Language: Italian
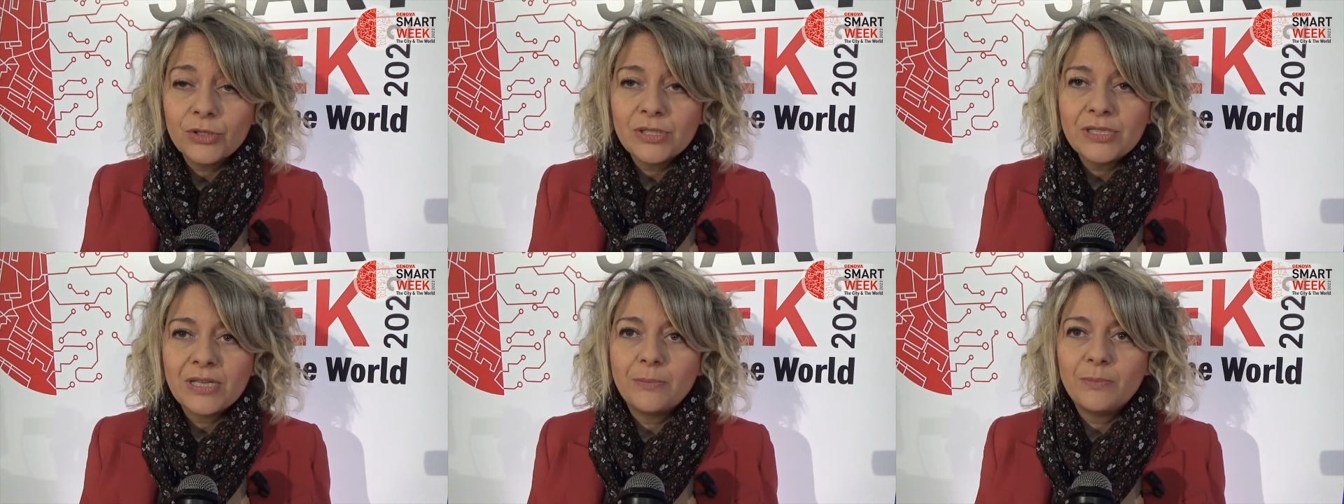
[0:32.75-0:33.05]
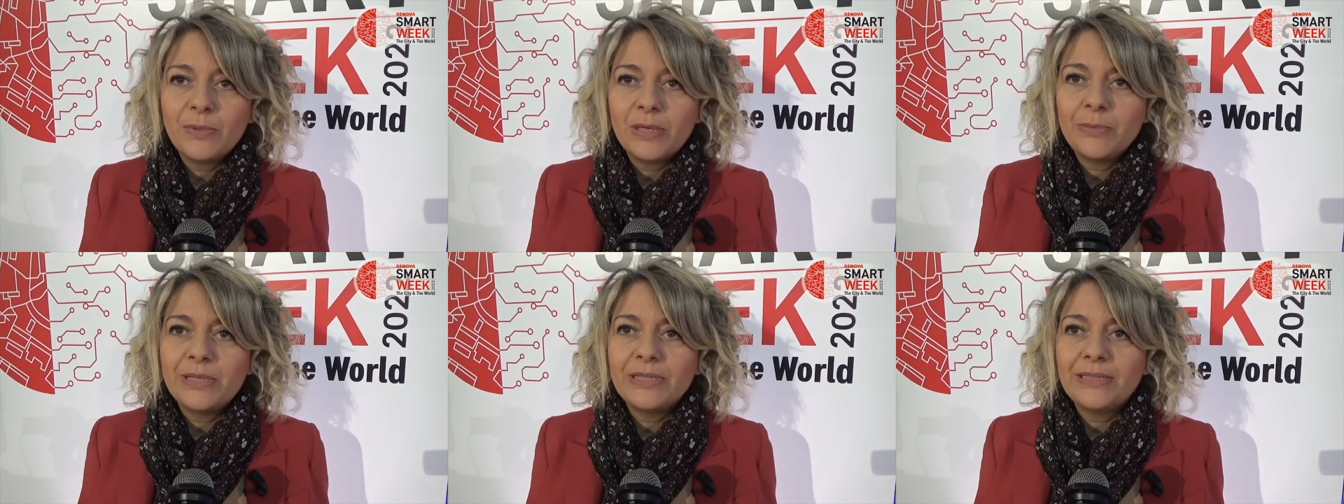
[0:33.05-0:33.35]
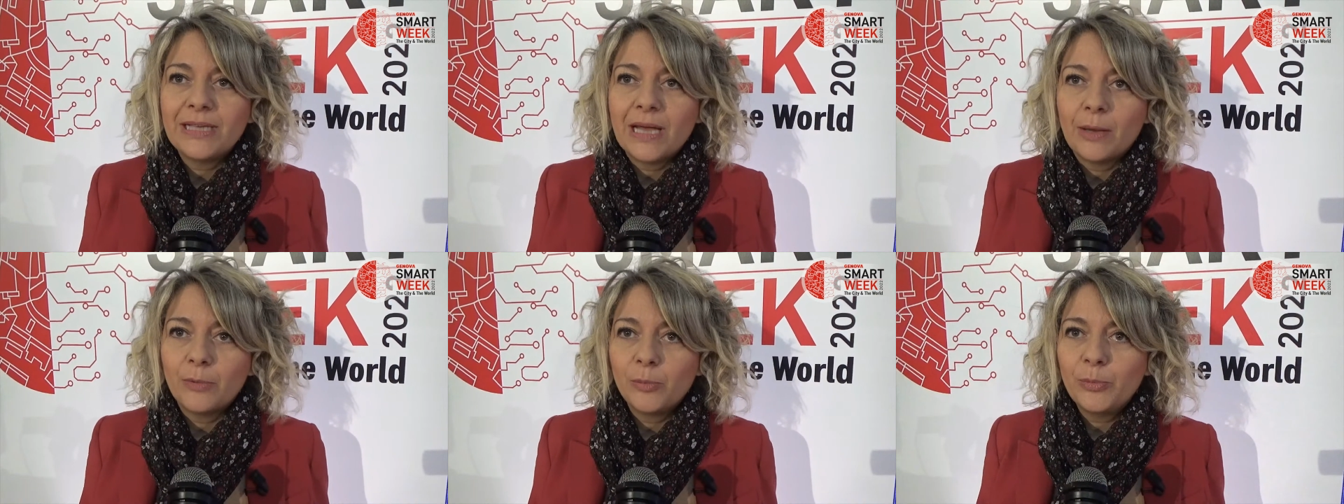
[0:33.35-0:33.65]
se
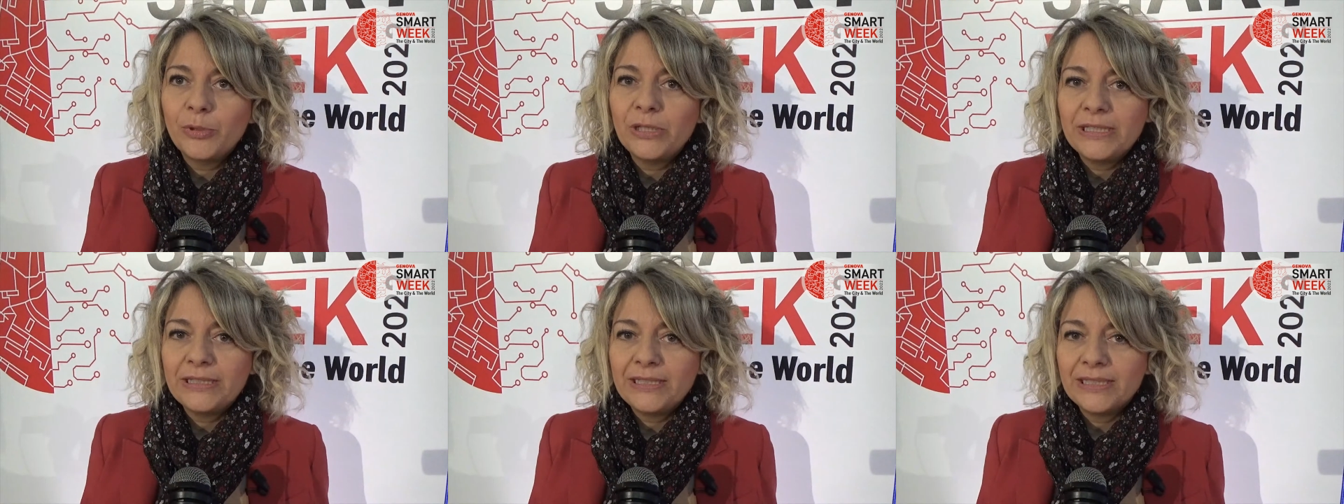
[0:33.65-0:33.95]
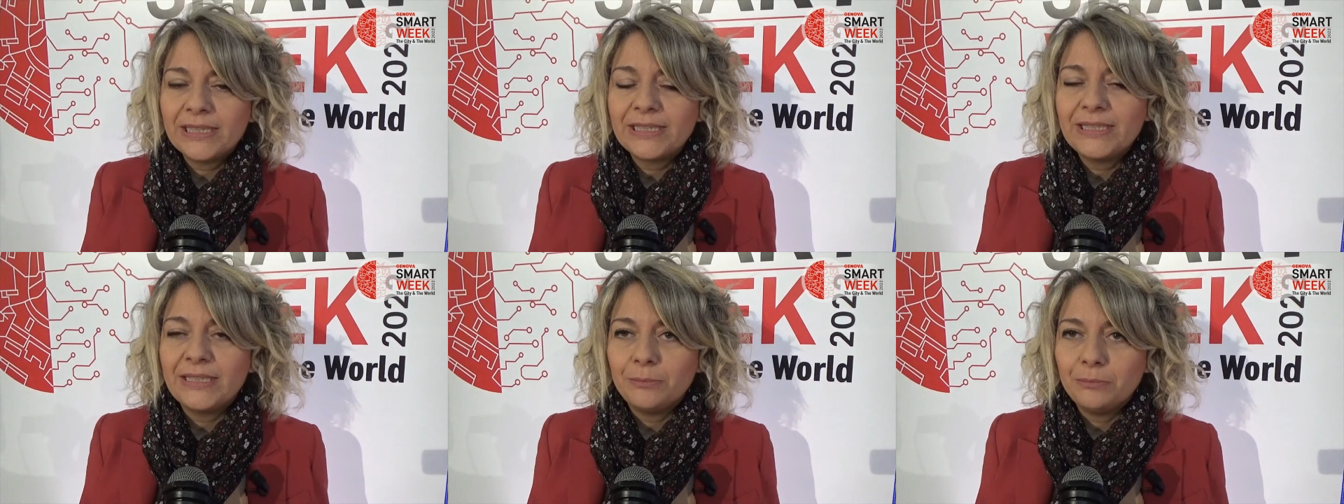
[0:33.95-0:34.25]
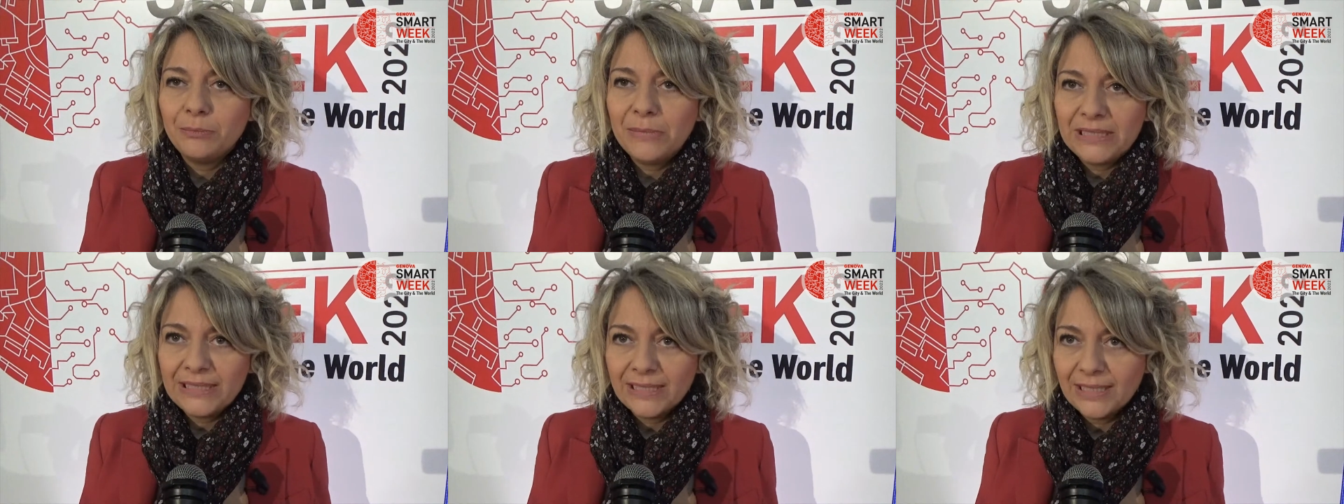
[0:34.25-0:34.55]
implementiamo politiche di
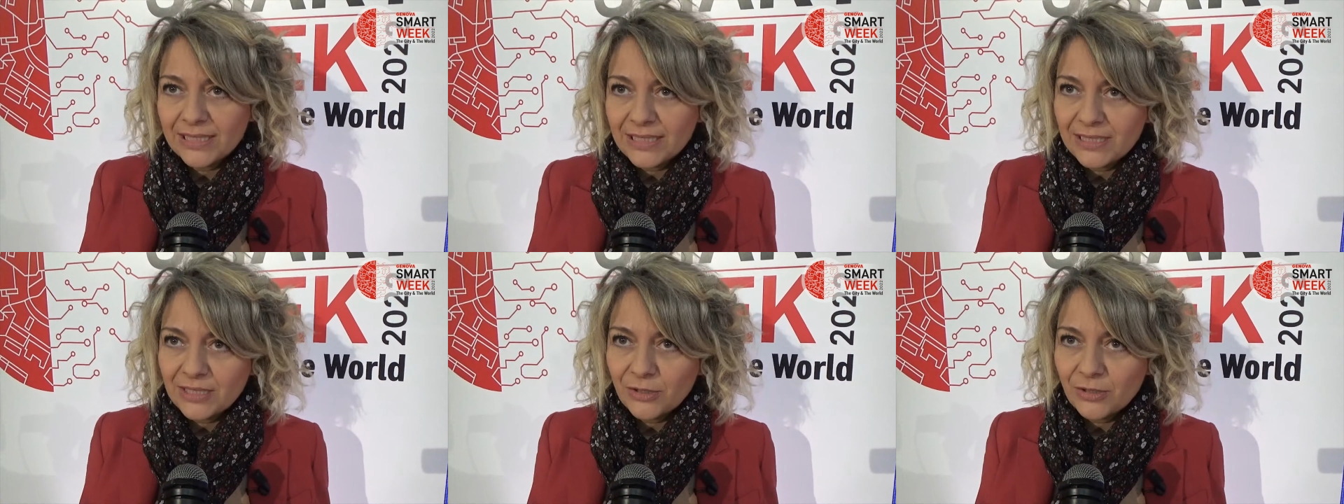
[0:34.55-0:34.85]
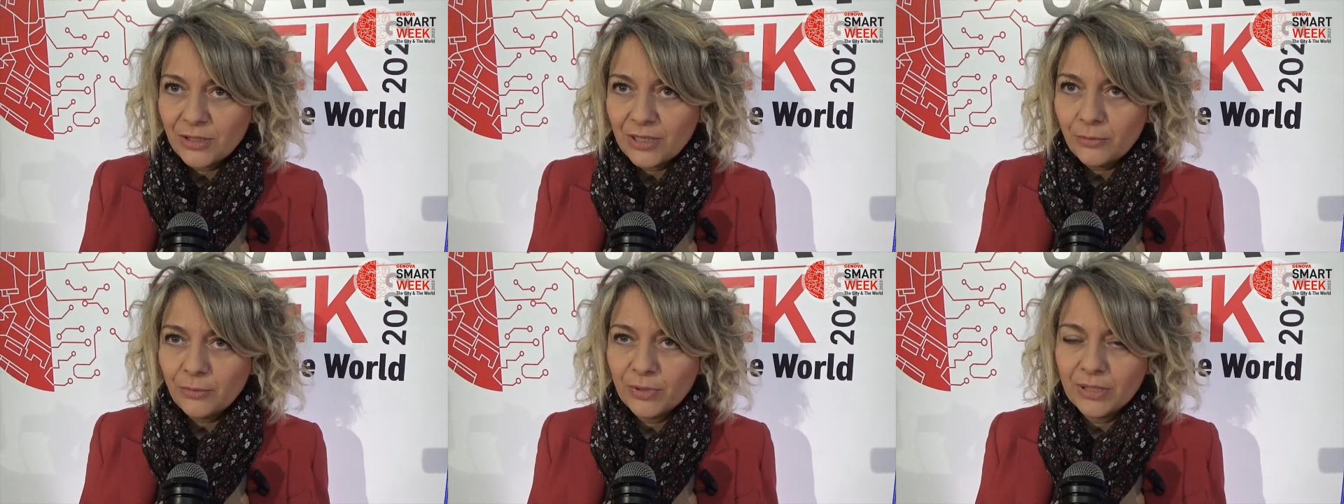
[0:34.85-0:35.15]
mitigazione